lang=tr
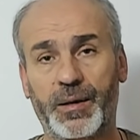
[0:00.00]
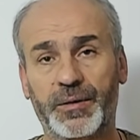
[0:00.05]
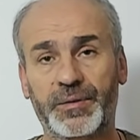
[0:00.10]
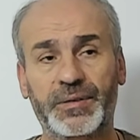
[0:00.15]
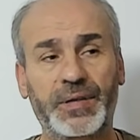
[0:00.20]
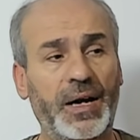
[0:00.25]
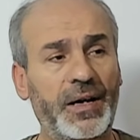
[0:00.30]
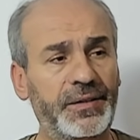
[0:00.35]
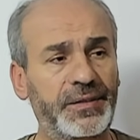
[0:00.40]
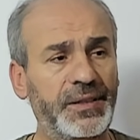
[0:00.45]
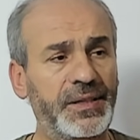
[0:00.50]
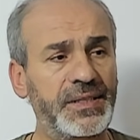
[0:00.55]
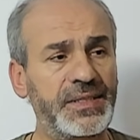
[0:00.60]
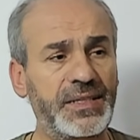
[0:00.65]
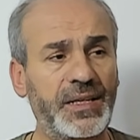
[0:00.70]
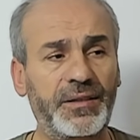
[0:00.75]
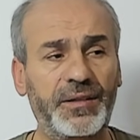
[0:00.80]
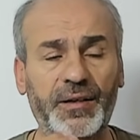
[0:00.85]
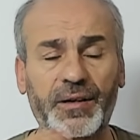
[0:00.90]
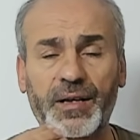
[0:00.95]

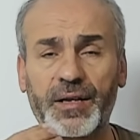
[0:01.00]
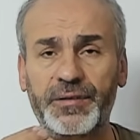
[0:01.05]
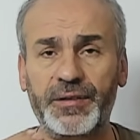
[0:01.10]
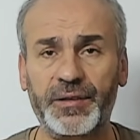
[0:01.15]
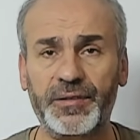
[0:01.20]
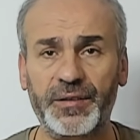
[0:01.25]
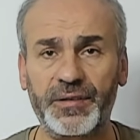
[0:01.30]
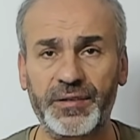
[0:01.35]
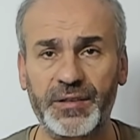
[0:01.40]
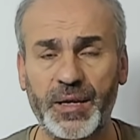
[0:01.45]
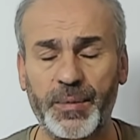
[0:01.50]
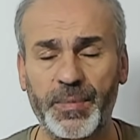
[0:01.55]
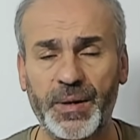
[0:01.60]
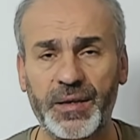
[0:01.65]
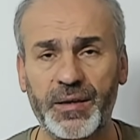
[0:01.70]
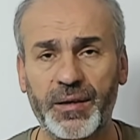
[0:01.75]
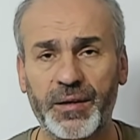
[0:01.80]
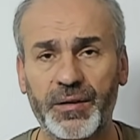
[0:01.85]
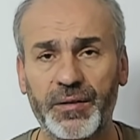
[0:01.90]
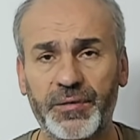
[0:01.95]
Tartınıza dikkat edin
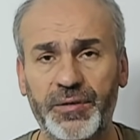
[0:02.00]
demek